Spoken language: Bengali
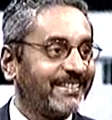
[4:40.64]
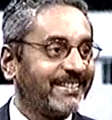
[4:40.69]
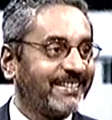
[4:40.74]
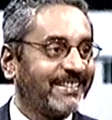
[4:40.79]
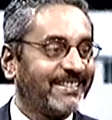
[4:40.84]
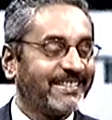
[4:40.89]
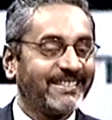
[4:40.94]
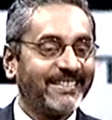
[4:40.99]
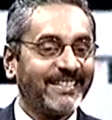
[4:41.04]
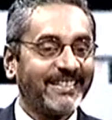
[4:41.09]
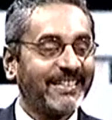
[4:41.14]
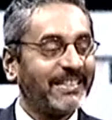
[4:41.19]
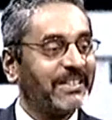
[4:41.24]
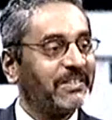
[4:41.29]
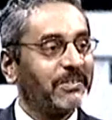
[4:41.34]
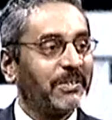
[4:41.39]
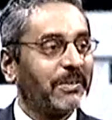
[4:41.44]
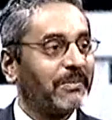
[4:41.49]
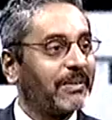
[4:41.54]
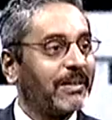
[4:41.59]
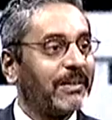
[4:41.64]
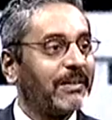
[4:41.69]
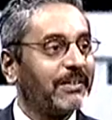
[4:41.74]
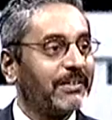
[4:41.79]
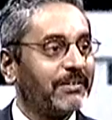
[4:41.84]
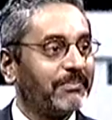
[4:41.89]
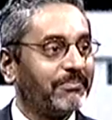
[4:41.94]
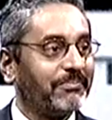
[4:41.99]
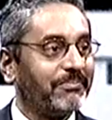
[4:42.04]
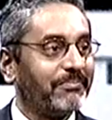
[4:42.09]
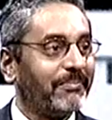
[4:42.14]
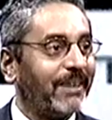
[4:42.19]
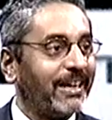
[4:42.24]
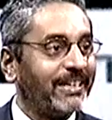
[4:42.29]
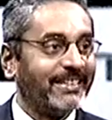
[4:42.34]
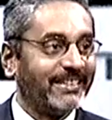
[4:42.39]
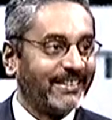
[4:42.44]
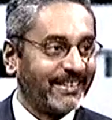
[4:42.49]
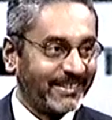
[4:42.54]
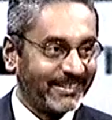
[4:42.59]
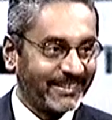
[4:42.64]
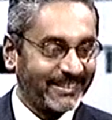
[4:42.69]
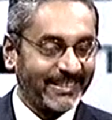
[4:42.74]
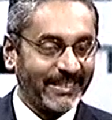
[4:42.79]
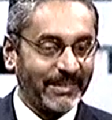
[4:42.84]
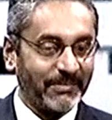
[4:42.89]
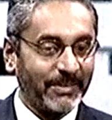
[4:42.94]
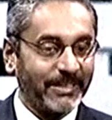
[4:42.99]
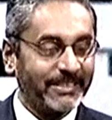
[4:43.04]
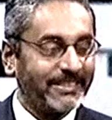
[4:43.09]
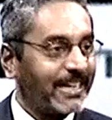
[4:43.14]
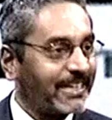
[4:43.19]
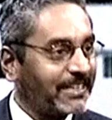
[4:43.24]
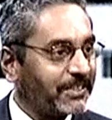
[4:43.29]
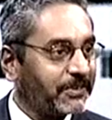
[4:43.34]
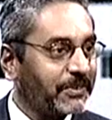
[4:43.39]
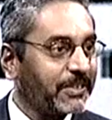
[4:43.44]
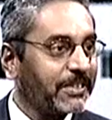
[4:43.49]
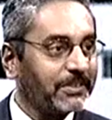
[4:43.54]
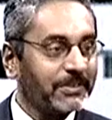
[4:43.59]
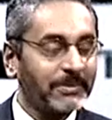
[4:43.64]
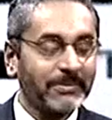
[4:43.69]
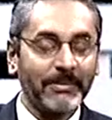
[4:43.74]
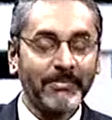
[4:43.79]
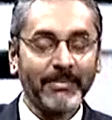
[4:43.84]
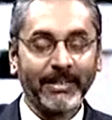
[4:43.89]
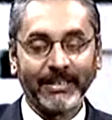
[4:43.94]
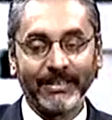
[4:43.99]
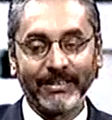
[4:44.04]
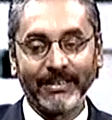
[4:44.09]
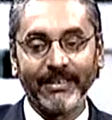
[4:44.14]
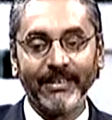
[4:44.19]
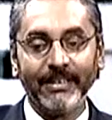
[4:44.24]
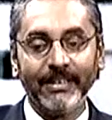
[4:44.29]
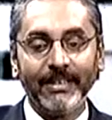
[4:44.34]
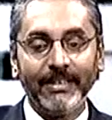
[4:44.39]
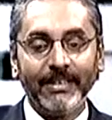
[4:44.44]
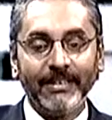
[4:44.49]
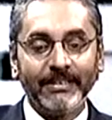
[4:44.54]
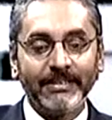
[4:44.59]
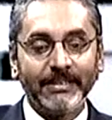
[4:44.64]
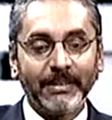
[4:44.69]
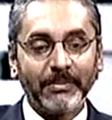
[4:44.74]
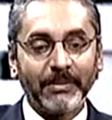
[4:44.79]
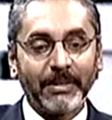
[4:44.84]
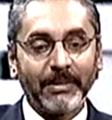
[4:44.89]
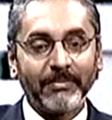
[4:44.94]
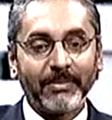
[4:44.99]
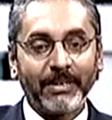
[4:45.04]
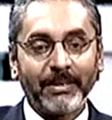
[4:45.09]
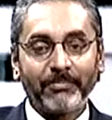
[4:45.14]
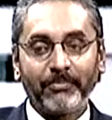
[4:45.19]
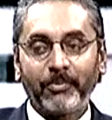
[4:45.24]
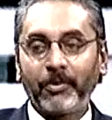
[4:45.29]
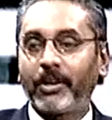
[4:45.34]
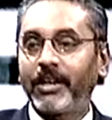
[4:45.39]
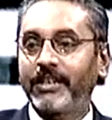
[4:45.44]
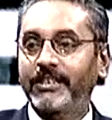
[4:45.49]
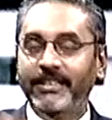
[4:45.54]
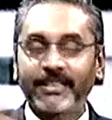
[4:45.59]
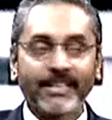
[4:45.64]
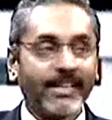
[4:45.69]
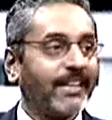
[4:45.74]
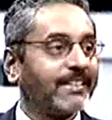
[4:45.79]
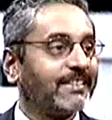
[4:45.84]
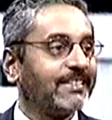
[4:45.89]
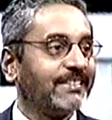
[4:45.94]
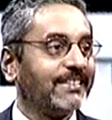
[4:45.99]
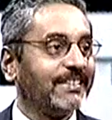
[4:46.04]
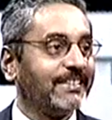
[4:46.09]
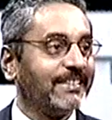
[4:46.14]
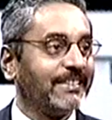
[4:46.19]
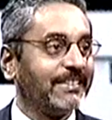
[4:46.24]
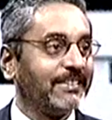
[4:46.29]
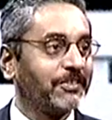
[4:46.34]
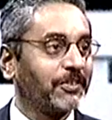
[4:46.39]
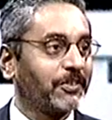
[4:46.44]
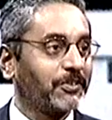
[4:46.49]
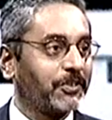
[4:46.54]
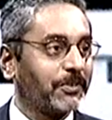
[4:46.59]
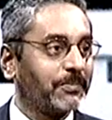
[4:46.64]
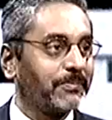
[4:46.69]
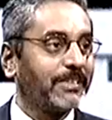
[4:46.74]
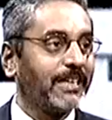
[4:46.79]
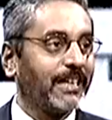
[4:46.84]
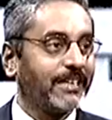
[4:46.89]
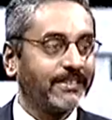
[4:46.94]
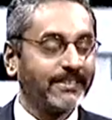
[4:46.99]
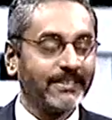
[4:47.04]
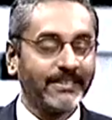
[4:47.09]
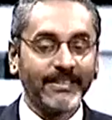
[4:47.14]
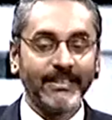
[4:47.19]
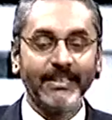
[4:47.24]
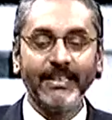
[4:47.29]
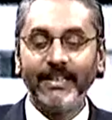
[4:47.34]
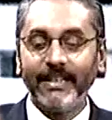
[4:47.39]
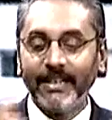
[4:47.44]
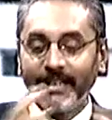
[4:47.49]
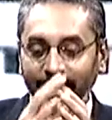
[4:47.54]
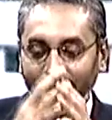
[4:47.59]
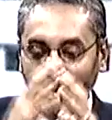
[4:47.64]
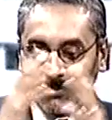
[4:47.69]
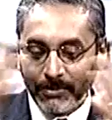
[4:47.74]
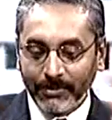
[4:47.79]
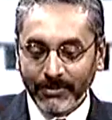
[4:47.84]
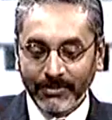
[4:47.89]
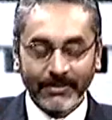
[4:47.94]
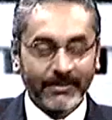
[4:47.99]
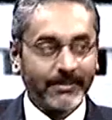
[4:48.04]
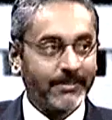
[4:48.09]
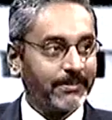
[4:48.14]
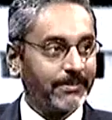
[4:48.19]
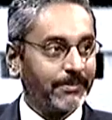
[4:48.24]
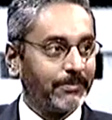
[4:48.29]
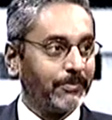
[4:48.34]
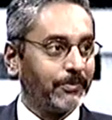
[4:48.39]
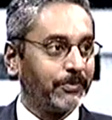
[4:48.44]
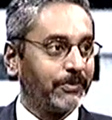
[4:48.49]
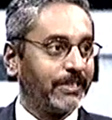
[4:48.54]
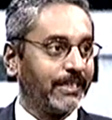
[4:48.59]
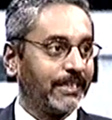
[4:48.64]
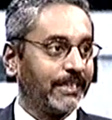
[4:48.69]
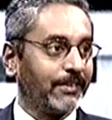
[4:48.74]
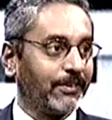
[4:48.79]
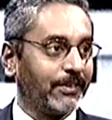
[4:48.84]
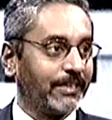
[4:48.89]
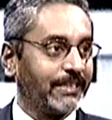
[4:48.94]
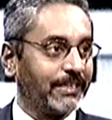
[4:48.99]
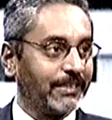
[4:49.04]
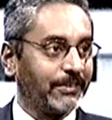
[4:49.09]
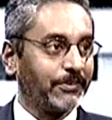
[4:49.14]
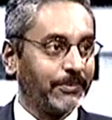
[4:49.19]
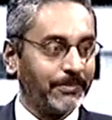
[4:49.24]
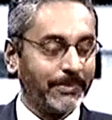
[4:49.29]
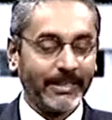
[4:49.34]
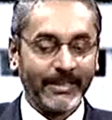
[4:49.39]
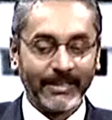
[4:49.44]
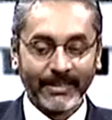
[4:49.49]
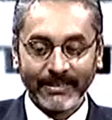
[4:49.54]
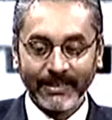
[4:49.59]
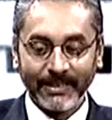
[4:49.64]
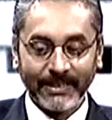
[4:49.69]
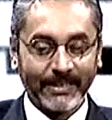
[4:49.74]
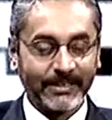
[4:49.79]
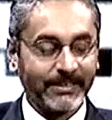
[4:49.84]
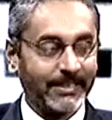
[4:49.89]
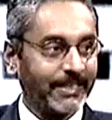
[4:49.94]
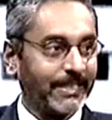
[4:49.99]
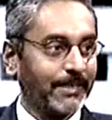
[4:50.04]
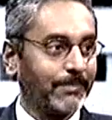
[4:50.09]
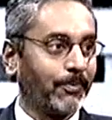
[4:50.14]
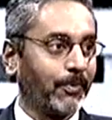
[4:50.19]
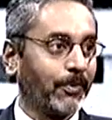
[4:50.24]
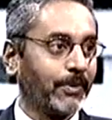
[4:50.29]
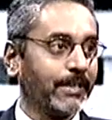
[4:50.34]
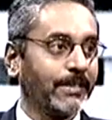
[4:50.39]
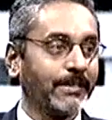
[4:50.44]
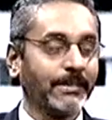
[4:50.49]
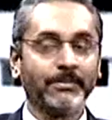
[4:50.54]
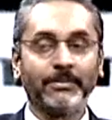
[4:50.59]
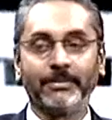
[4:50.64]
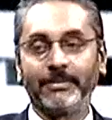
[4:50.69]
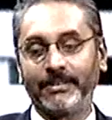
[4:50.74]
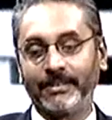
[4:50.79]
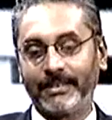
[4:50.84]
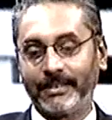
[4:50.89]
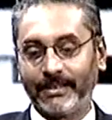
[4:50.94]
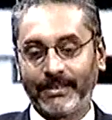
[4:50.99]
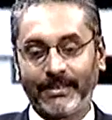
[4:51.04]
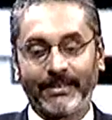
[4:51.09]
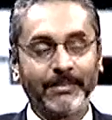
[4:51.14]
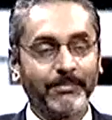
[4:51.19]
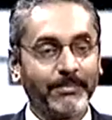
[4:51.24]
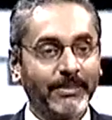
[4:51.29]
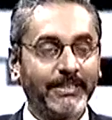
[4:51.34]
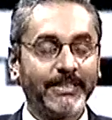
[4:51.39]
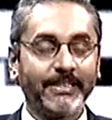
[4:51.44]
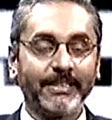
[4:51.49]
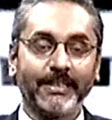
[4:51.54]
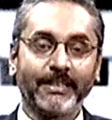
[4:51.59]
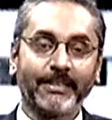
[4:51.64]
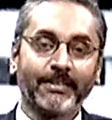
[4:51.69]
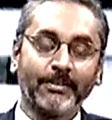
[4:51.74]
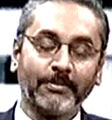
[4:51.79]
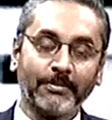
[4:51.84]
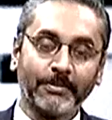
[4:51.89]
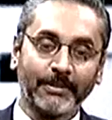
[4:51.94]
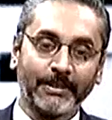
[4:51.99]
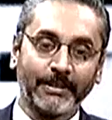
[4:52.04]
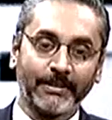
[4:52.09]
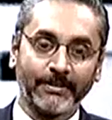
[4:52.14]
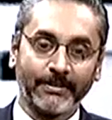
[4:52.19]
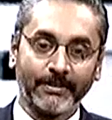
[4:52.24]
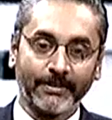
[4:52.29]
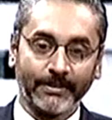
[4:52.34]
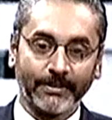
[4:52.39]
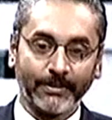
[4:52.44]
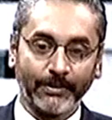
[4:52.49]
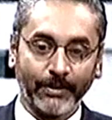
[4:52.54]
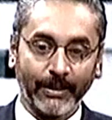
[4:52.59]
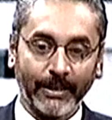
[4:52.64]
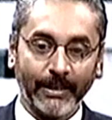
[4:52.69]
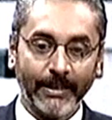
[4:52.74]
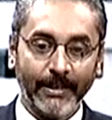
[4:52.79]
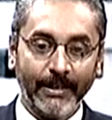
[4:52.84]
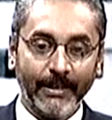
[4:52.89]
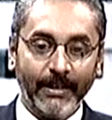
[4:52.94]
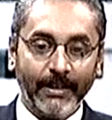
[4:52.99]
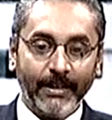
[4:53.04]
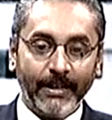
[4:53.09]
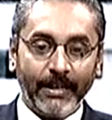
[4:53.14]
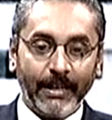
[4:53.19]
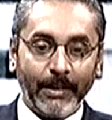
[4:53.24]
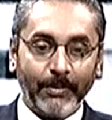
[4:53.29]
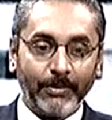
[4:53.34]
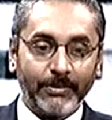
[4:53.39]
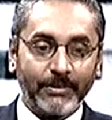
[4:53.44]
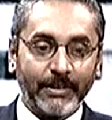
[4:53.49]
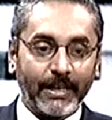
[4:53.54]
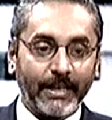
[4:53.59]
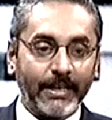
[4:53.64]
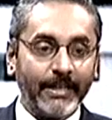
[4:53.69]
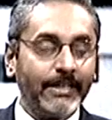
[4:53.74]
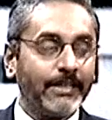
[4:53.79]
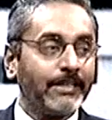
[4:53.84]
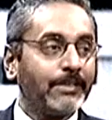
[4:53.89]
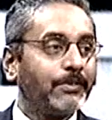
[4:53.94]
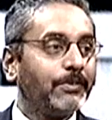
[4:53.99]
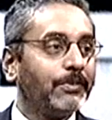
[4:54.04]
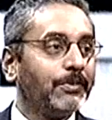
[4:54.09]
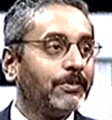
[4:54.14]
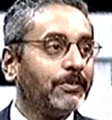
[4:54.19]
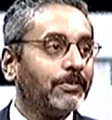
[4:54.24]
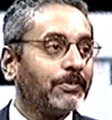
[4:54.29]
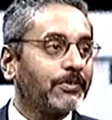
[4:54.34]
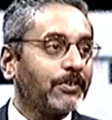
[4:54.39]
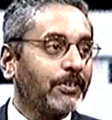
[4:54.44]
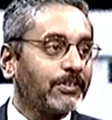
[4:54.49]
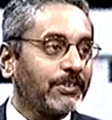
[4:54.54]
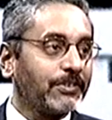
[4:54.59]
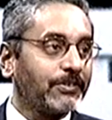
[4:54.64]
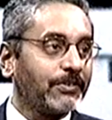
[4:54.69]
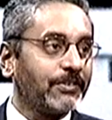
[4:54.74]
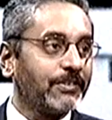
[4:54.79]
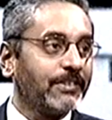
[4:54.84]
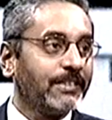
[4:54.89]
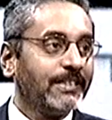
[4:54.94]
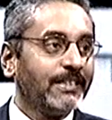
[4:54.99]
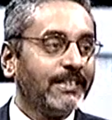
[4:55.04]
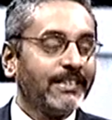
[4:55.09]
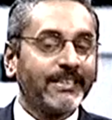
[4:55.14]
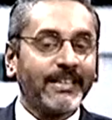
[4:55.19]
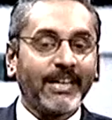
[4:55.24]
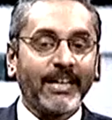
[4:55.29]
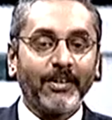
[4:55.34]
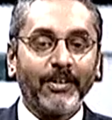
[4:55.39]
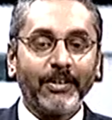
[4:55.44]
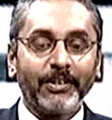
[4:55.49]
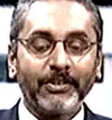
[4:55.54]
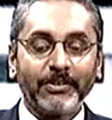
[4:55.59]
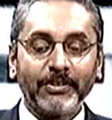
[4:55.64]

সেটা কিন্তু আমরা মানি না আর কি আমরা জানিও না অথবা মানি না যেমন আমরা প্রকাশ্যে হাঁচি দিয়ে দিই সশব্দে হাঁচি দিই এবং মুখ থেকে অনেক কিছু বেরিয়ে যায় এক জায়গায় পড়ে এবং সেটা একটা বিচ্ছিরি একটা অবস্থার সৃষ্টি হয় এবং যারা একটু সচেতন তারা হয়তো